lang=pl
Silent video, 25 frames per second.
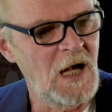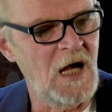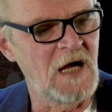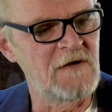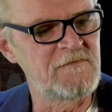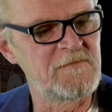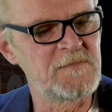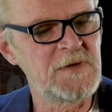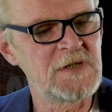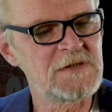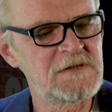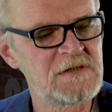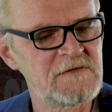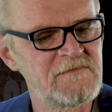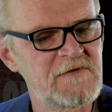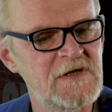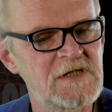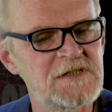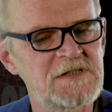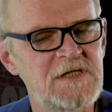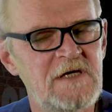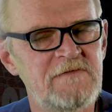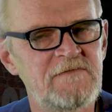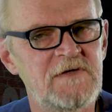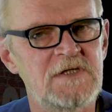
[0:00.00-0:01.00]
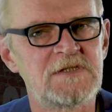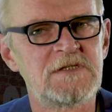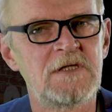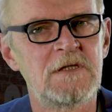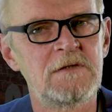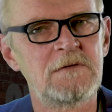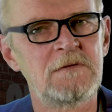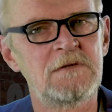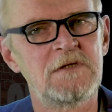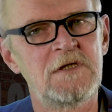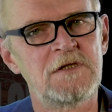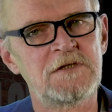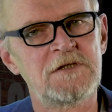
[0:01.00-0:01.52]
A w mieście Warszawa
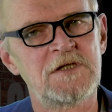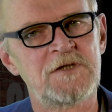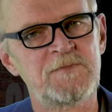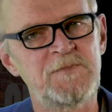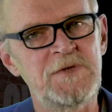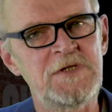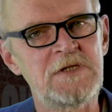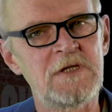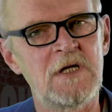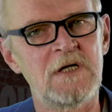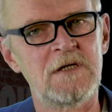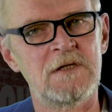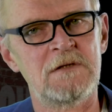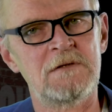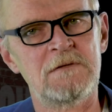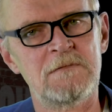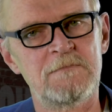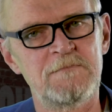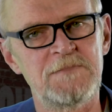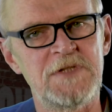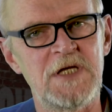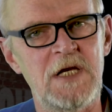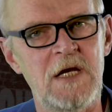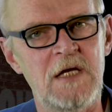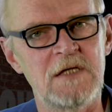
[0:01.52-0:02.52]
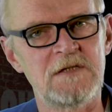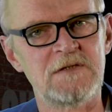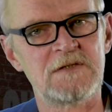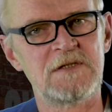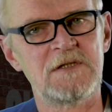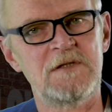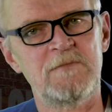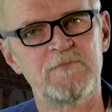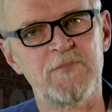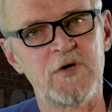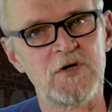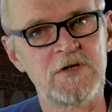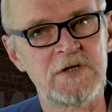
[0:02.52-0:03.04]
znajduje się szpital
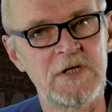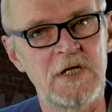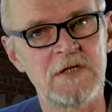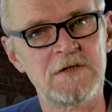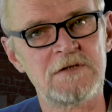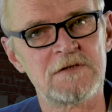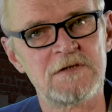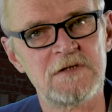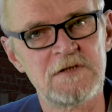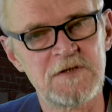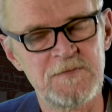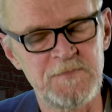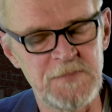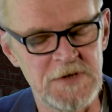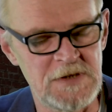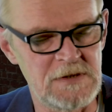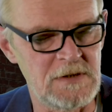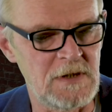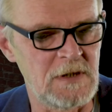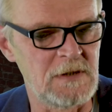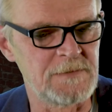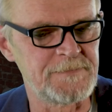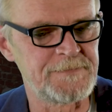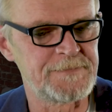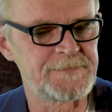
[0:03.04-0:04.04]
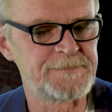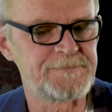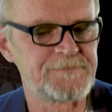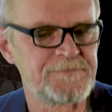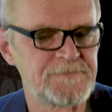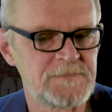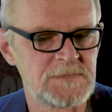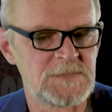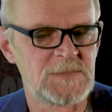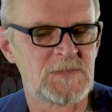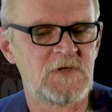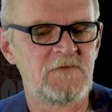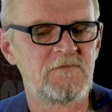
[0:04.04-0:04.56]
bielański, potężny szpital,
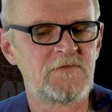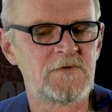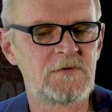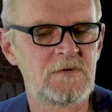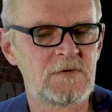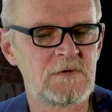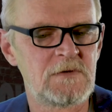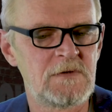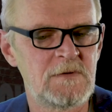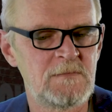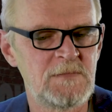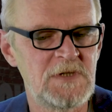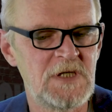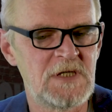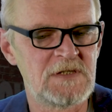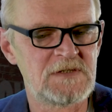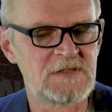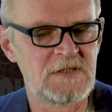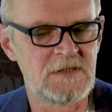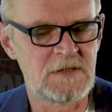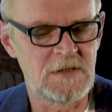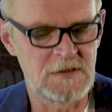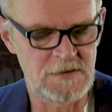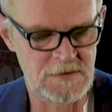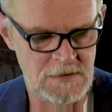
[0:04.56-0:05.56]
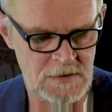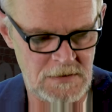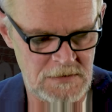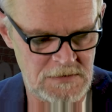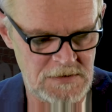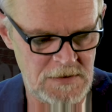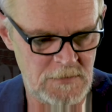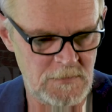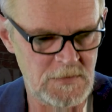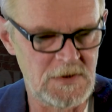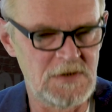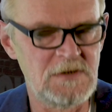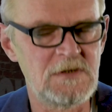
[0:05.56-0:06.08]
w którym jest też
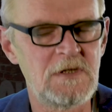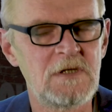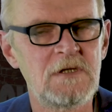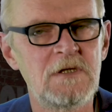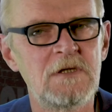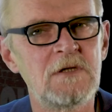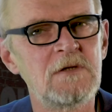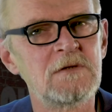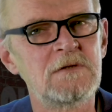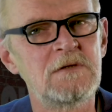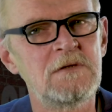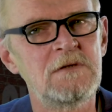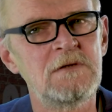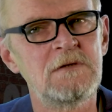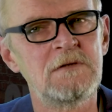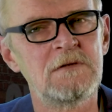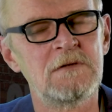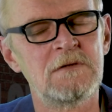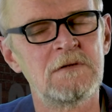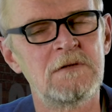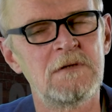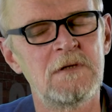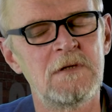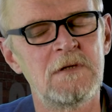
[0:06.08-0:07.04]
oddział ginekologii